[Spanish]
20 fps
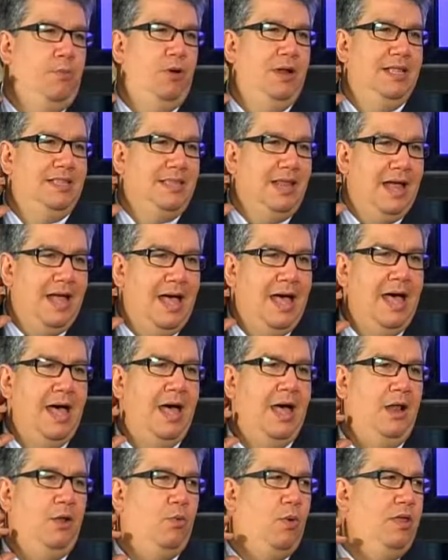por
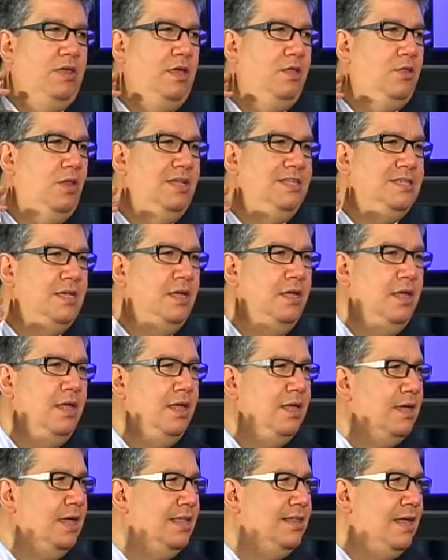atrás cuellito y le dice,
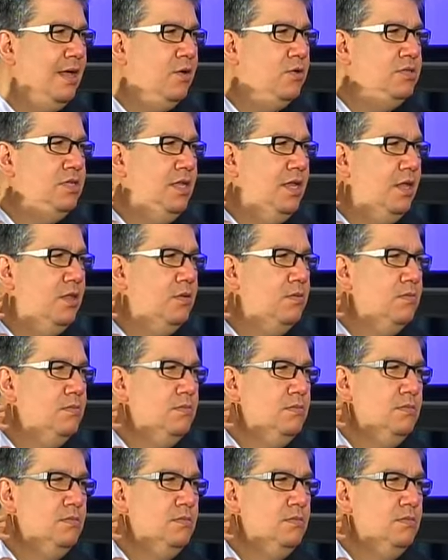¿qué estás cocinando?